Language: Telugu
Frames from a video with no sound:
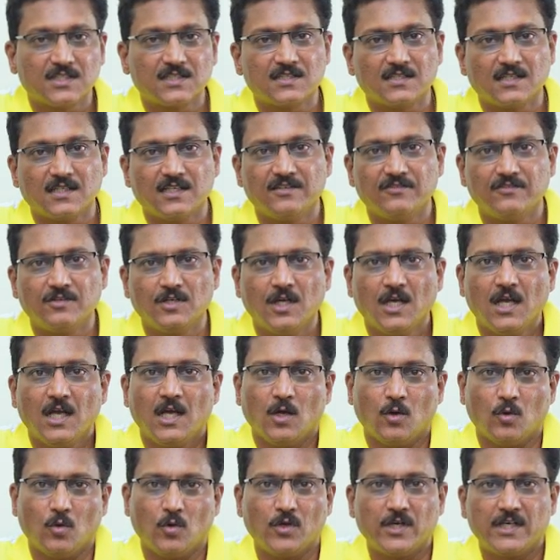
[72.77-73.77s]
చేసిన ఇవి
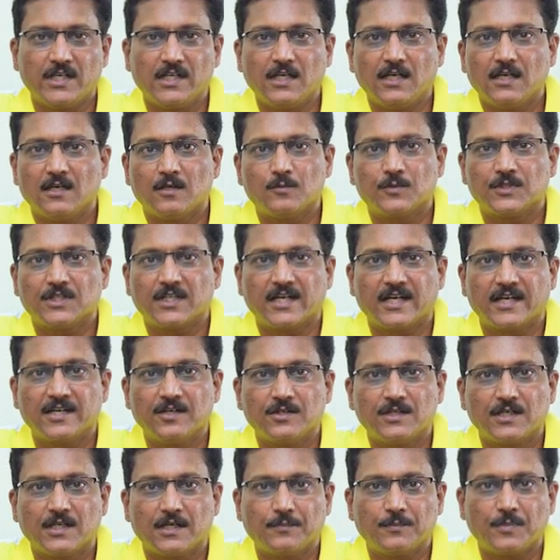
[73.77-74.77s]
ఒకటి లేకపోతే
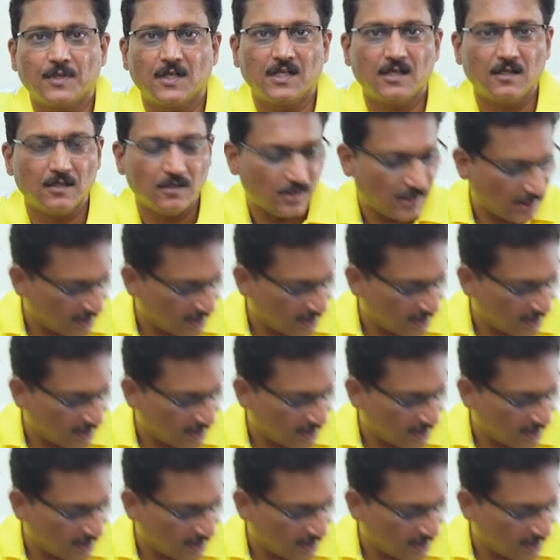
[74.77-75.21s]
రెండు ట్రిప్లలో